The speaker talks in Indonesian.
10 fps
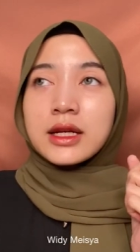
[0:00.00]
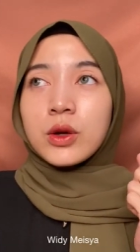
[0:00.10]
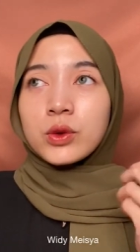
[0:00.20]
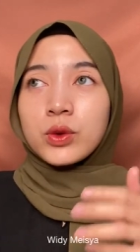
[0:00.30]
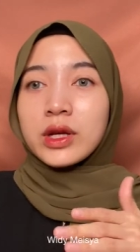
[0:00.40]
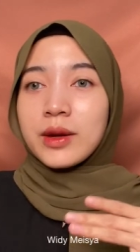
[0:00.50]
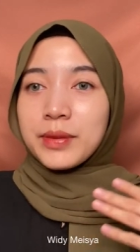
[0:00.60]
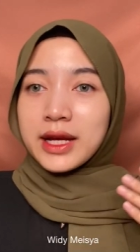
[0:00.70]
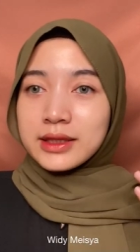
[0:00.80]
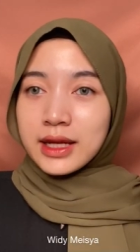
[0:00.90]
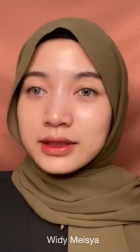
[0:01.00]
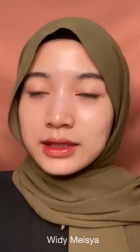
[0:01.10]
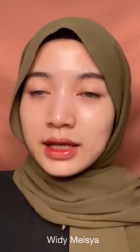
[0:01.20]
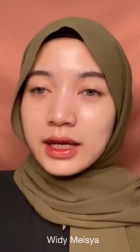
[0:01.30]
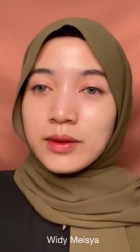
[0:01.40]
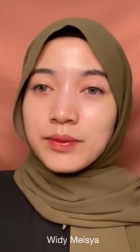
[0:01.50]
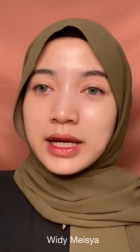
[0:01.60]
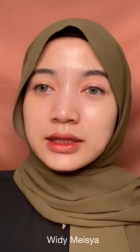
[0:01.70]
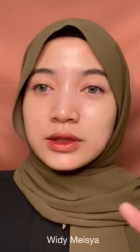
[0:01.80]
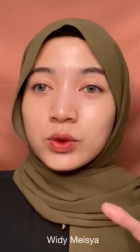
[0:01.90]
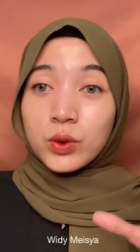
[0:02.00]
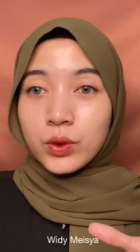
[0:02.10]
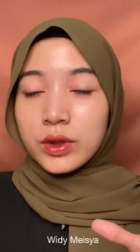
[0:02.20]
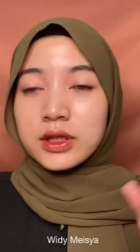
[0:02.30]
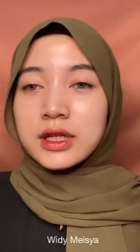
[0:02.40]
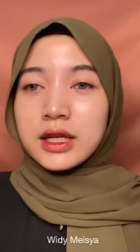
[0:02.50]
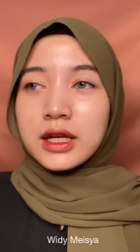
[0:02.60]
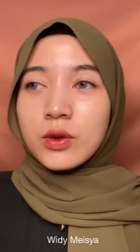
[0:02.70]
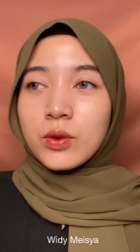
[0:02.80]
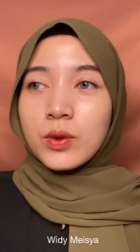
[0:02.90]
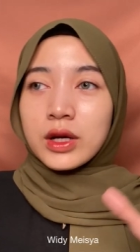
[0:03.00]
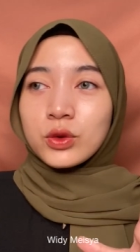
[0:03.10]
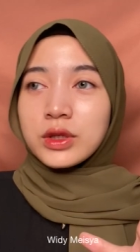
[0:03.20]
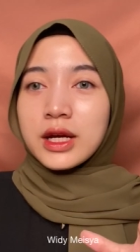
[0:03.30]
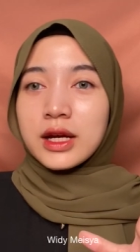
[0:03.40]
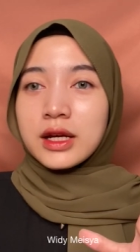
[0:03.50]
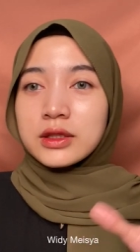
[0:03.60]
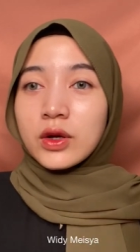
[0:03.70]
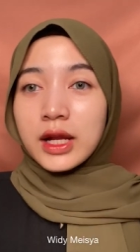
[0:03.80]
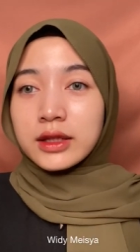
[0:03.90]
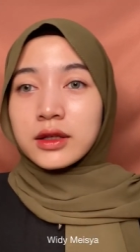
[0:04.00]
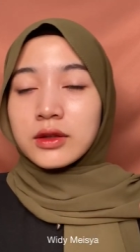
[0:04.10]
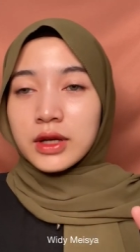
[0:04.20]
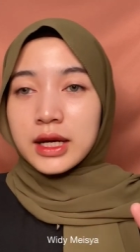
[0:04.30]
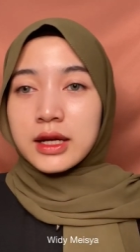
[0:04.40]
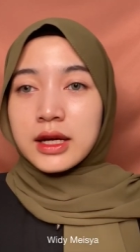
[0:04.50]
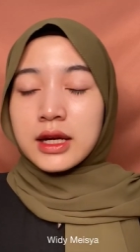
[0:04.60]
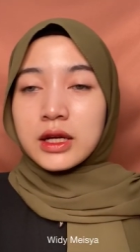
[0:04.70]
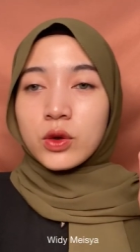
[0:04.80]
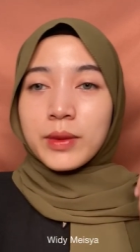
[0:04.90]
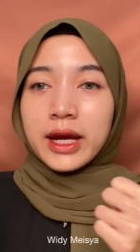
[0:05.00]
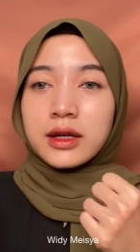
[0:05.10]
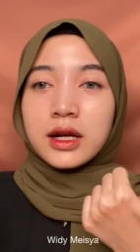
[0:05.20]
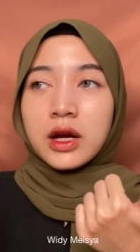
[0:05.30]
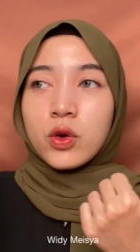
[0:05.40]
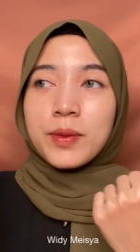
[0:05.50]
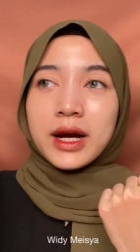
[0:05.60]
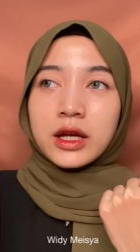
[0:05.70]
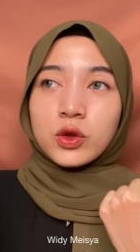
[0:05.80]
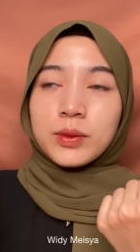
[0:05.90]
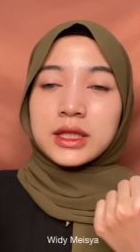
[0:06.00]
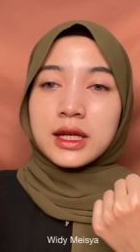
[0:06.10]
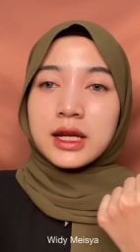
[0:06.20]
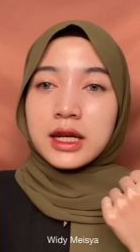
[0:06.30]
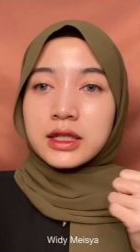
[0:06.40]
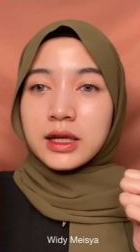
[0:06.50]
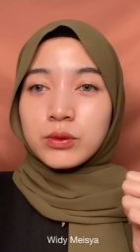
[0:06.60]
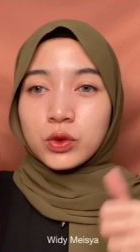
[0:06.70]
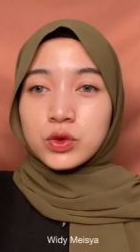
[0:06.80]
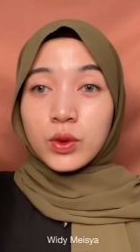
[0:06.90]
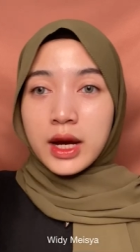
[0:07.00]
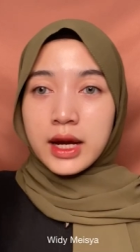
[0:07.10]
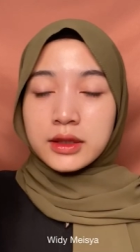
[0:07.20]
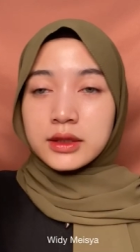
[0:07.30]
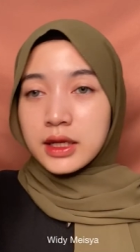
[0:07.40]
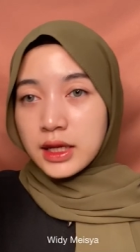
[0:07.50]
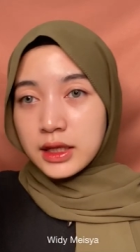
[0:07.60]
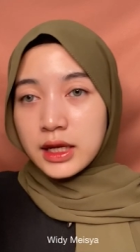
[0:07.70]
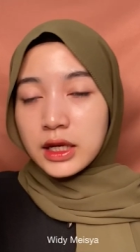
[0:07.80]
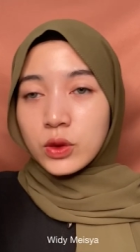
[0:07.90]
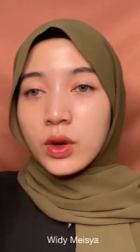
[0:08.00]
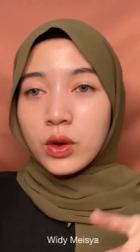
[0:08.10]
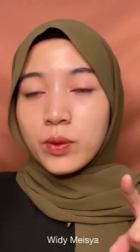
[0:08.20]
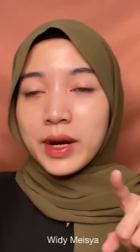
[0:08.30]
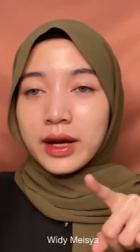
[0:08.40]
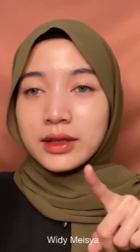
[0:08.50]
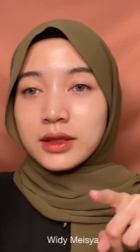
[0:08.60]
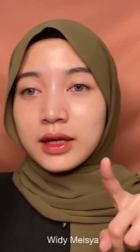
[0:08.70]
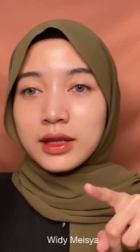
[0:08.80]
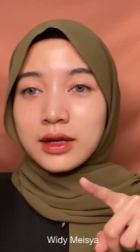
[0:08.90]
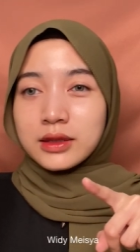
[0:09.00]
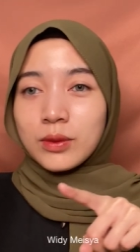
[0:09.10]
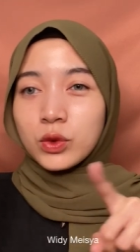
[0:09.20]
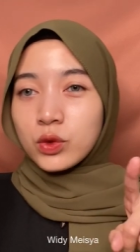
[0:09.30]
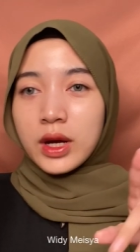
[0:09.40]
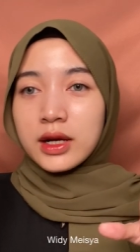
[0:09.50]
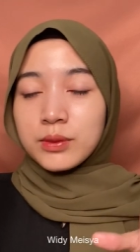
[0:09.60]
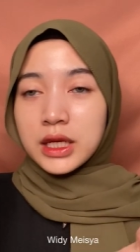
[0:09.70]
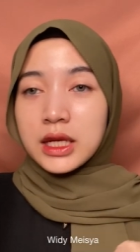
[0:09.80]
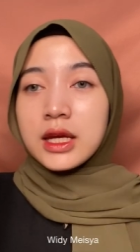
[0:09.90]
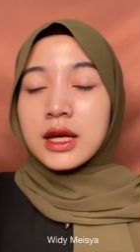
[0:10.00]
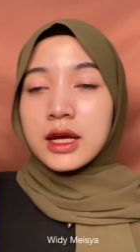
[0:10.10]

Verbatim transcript: aku tuh reapply sunscreen pas zuhur, jadi waktunya sholat gitu ya. Lumayan kan aku pakai tuh bisa dari jam tujuhan, dan itu aku pakai sekitar jam tujuhan lebih.